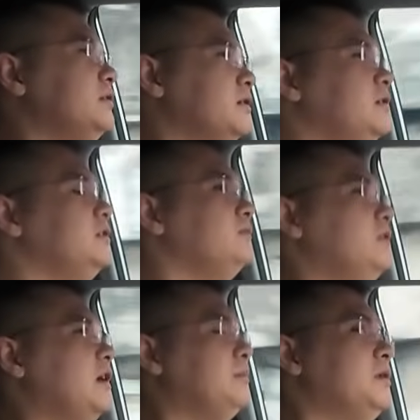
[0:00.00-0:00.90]
đấy
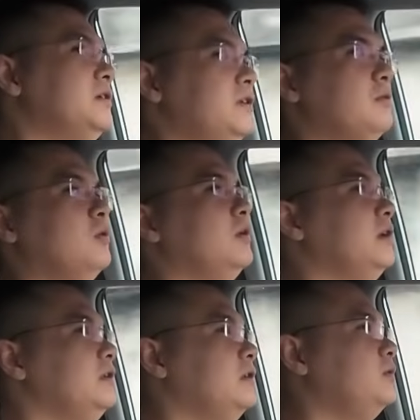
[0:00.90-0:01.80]
phương án mới thì cũng ổn
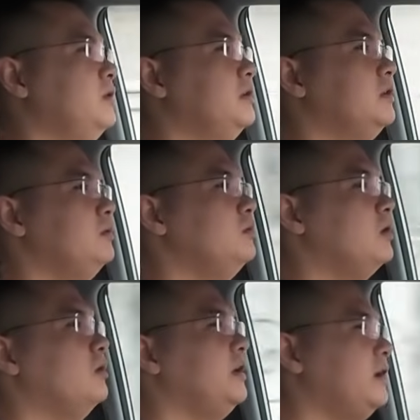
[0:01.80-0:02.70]
đấy thì tùy theo nhu
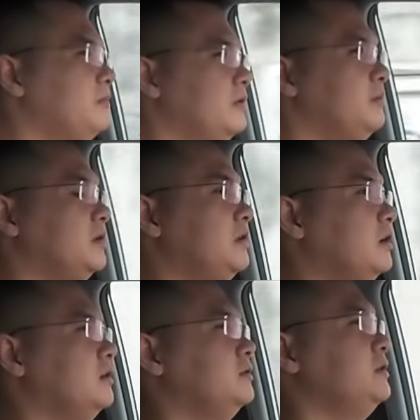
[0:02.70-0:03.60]
cầu anh em nhưng mà uh,
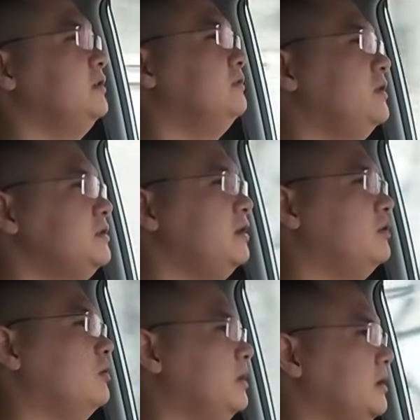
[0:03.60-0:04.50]
trên cái phương
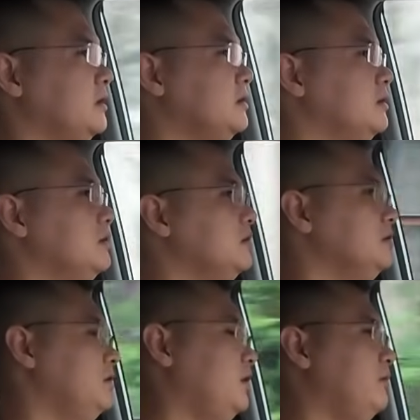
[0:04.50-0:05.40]
diện của mình
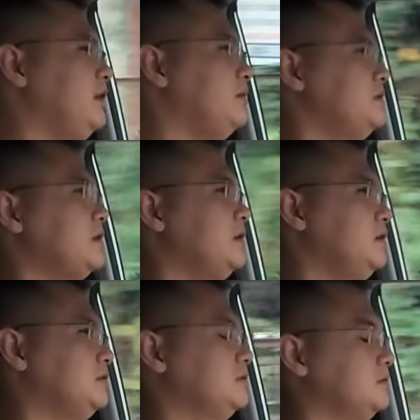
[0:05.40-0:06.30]
nếu anh em xác
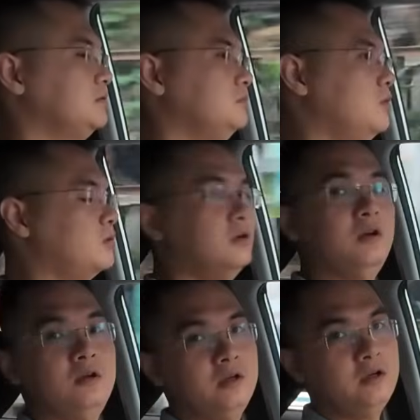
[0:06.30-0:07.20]
định một
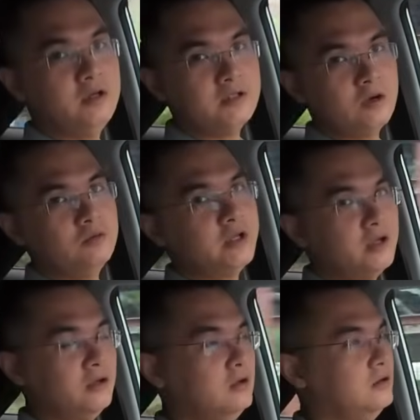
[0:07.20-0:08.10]
những người sau
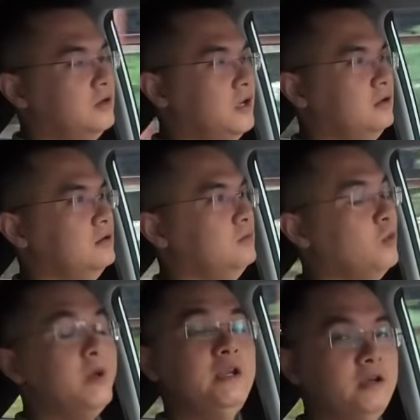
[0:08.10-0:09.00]
sẽ lên
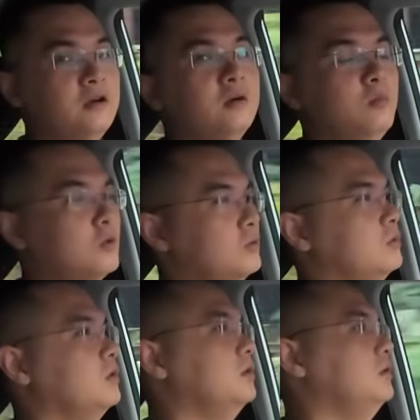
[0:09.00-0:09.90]
mua pin nhé một
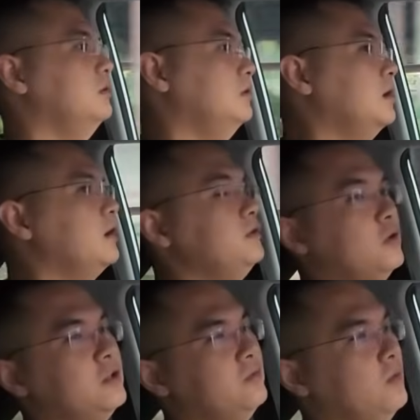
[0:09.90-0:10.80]
là kinh
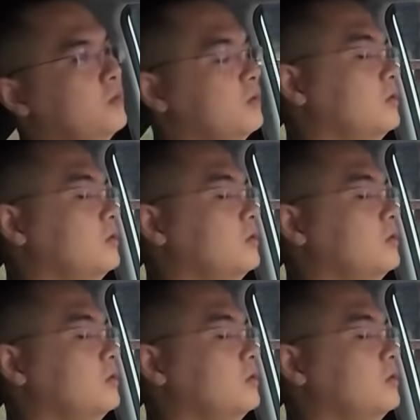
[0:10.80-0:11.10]
doanh dịch vụ